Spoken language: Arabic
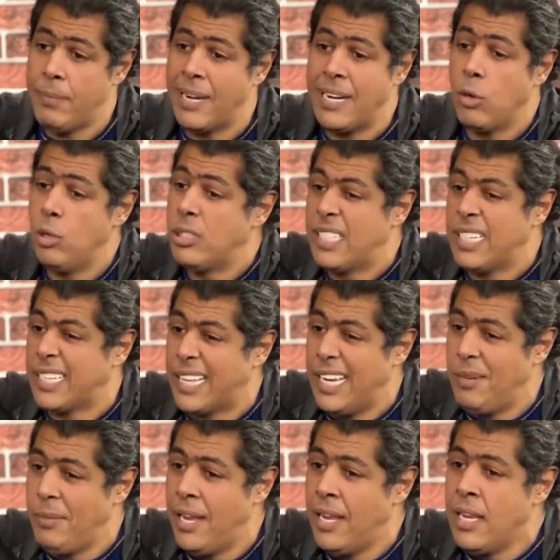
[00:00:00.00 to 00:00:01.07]
لما انا قلت
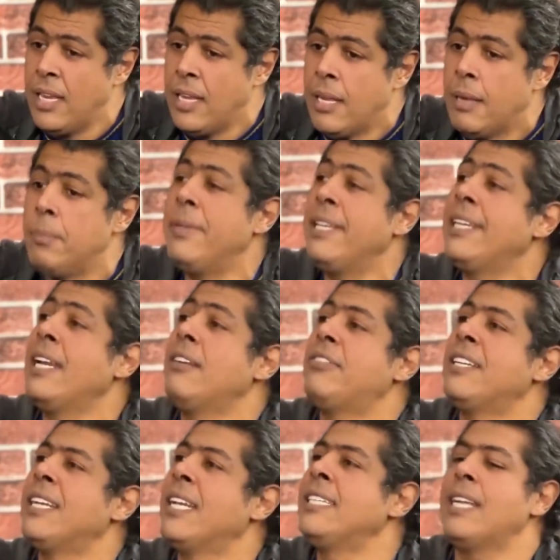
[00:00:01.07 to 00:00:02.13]
الكلمه من
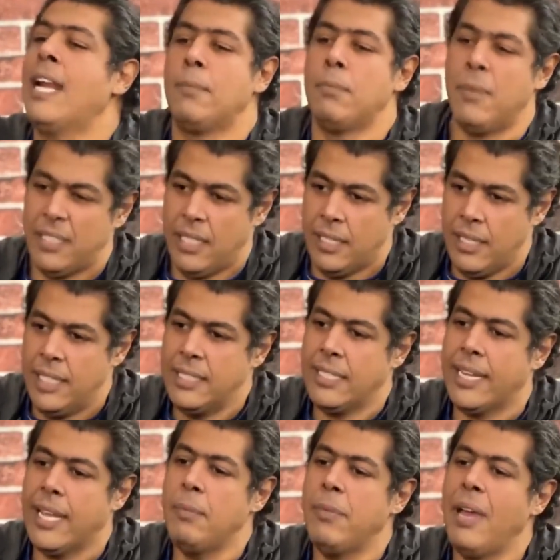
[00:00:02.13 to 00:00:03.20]
الفنانين عامه اذا
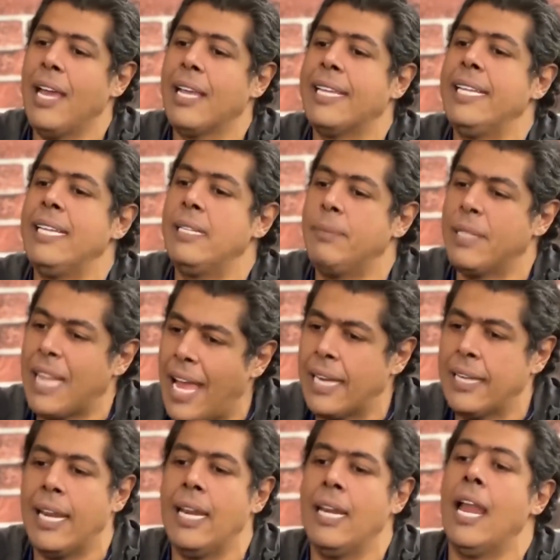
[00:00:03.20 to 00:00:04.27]
كان بقى الجيل
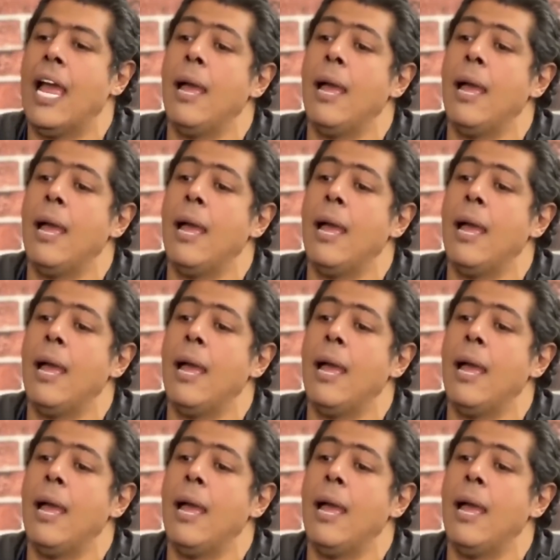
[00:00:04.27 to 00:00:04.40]
بتاعنا اللي